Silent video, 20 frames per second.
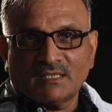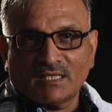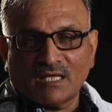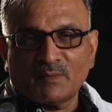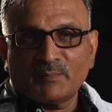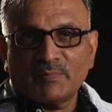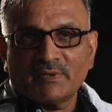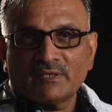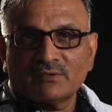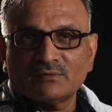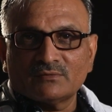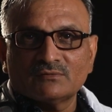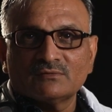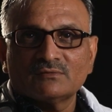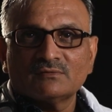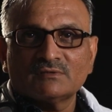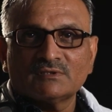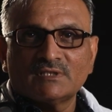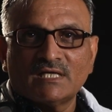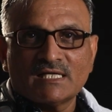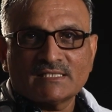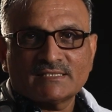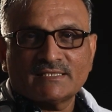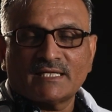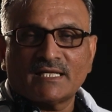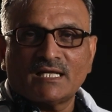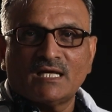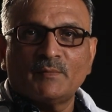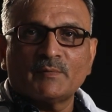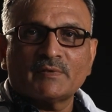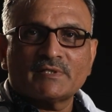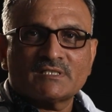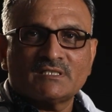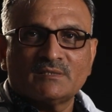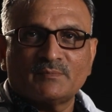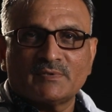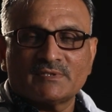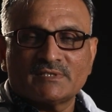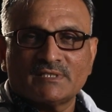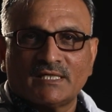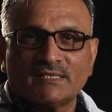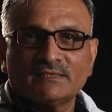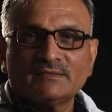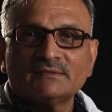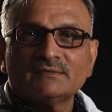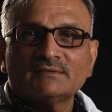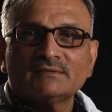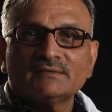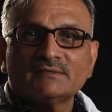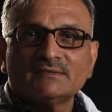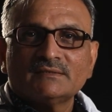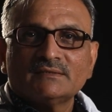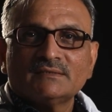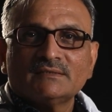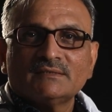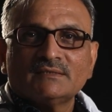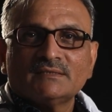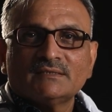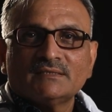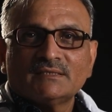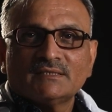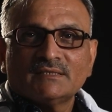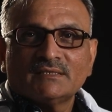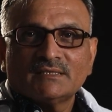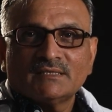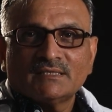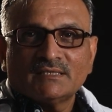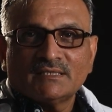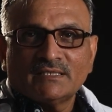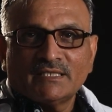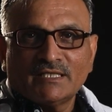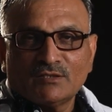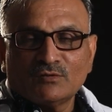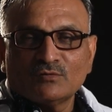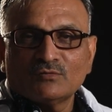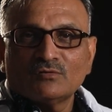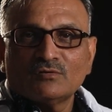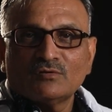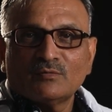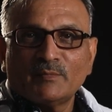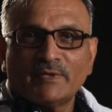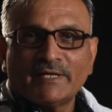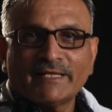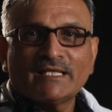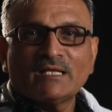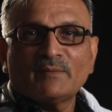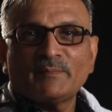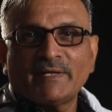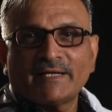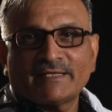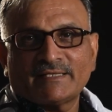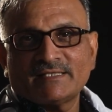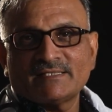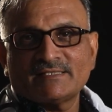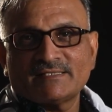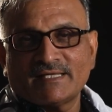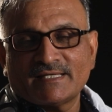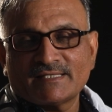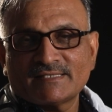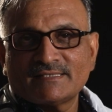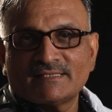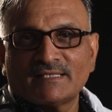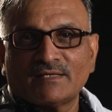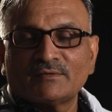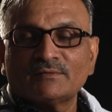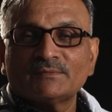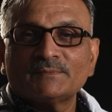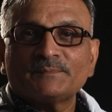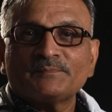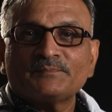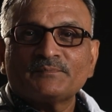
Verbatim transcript: నా పేరు దాసరి రామకృష్ణ ప్రసాద్ నేను మెడికల్ ప్రాక్టీస్ చేస్తాను